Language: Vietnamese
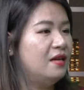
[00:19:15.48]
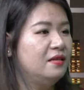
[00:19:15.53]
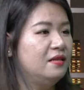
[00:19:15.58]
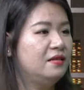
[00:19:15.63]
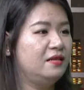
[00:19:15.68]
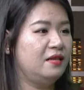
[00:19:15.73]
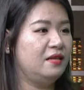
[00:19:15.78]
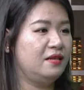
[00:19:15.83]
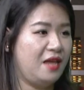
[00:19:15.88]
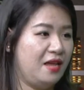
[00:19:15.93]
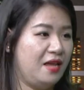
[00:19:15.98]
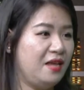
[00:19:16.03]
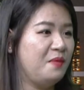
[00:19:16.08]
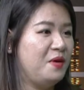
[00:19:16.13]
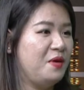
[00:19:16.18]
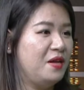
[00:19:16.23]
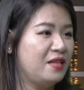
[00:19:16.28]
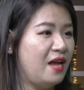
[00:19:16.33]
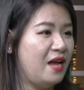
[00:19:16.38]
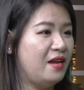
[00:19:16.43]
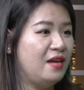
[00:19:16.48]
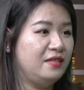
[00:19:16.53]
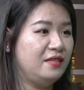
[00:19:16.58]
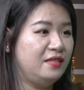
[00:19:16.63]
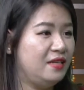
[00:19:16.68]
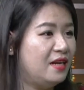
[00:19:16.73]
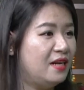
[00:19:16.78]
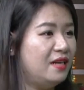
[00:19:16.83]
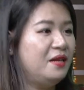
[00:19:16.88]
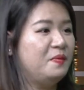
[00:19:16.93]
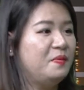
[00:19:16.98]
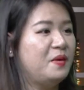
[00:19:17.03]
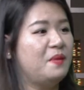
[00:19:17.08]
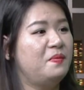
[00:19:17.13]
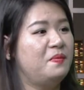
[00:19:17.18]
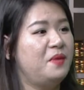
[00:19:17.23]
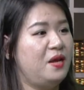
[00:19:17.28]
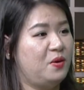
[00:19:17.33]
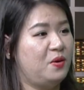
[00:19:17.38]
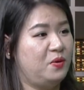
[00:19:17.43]
nghề nghiệp hiện tại đang chính là niềm
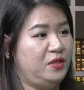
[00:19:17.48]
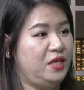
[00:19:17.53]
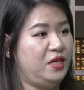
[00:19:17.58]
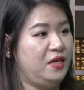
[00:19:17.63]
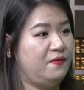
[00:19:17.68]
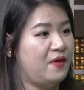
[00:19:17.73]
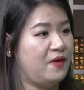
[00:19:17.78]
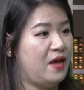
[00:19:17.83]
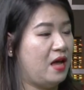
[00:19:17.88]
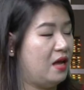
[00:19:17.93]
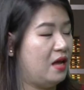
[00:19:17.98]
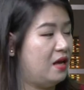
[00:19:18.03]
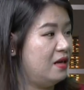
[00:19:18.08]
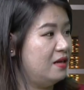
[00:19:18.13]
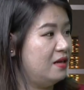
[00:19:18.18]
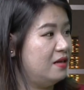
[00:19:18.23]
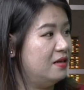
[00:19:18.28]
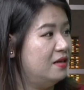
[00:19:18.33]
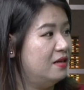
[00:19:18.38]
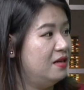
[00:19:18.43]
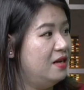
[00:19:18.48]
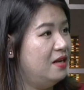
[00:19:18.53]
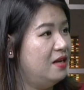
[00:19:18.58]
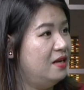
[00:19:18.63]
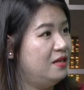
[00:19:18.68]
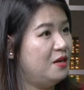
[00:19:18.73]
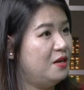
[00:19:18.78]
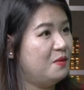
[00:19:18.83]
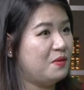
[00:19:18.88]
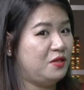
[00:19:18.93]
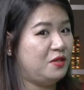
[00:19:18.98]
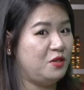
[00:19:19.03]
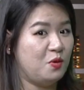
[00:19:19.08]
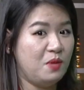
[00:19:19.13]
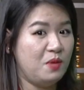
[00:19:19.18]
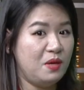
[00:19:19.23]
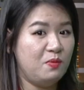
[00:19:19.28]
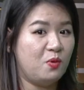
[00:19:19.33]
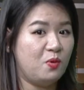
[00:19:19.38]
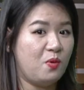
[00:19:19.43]
đam mê của chị và ờ, nhưng mà chị
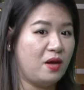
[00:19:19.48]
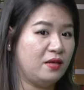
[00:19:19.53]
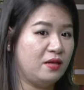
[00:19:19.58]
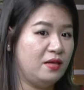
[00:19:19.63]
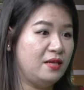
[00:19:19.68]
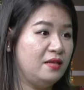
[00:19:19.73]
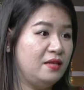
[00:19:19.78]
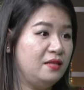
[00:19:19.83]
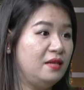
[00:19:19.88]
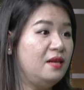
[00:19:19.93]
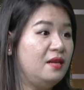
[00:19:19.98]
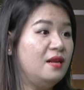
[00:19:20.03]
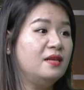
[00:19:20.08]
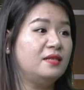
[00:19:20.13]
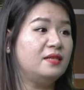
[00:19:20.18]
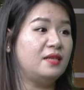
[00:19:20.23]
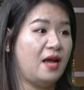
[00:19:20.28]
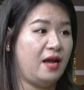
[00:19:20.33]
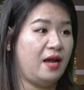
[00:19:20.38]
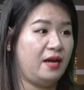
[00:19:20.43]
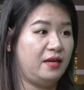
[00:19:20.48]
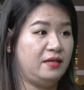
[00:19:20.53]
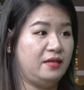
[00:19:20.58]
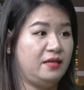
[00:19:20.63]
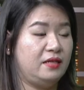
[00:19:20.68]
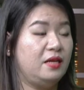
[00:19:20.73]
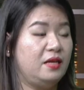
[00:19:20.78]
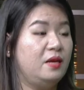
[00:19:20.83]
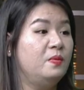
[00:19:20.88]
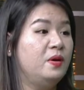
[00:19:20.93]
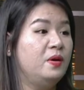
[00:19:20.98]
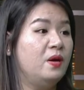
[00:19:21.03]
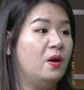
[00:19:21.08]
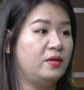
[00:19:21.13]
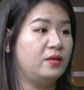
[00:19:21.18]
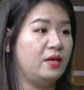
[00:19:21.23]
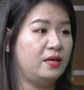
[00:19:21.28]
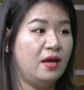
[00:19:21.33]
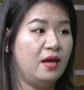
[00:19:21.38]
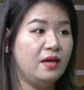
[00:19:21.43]
cũng mất một khoảng thời gian rất là dài để chị tìm
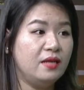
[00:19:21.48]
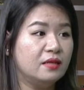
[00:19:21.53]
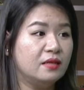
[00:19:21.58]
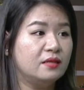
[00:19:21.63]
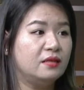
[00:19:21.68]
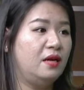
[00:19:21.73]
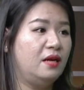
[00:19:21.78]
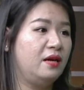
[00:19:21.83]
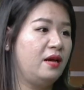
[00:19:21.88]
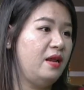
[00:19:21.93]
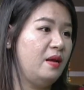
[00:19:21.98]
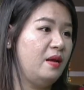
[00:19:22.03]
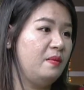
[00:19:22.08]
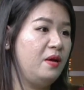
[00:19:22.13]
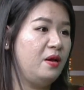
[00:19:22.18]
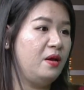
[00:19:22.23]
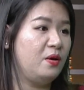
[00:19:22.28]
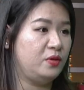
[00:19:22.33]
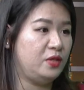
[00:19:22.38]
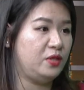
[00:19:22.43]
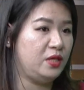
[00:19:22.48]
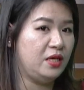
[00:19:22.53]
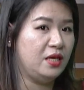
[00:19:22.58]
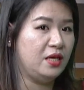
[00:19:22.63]
hiểu ra đây thực sự là nghề đam mê của chị.